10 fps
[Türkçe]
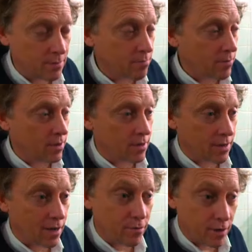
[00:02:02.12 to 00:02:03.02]
ciğeri
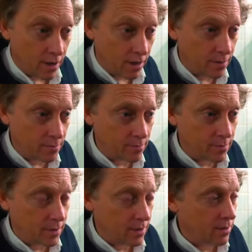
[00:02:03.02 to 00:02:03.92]
ezmesi,
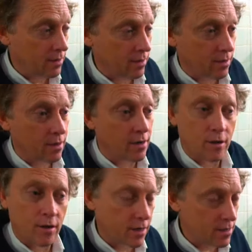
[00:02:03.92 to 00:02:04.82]
havyar ve
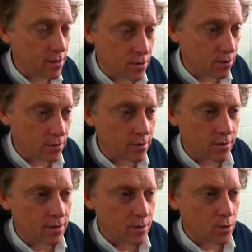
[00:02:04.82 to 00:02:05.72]
tatlı servis
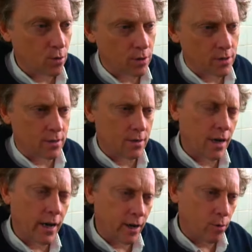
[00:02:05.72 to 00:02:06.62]
ediyoruz. Her
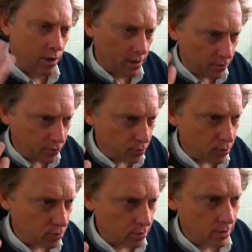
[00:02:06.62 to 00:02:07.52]
şey en iyi
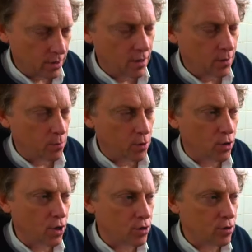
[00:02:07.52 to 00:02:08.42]
kalitede ve
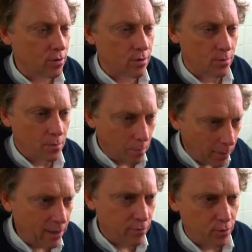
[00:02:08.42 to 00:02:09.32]
çok lezzetli.
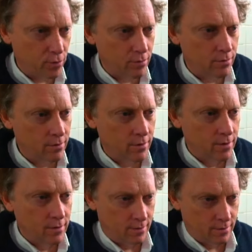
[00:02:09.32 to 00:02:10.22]
Porsiyonlar
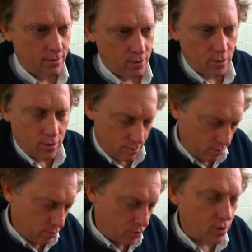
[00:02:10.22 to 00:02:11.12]
küçük ve
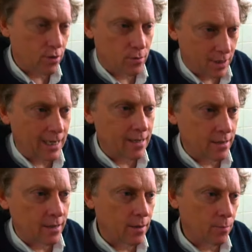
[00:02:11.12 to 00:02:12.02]
yiyecekler
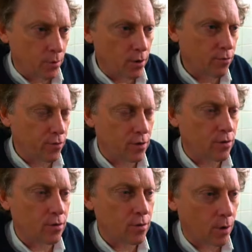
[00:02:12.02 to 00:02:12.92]
midede ağırlık
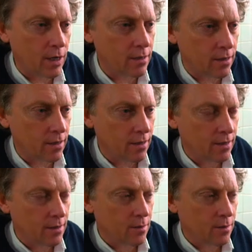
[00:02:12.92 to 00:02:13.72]
yapmayacak türden.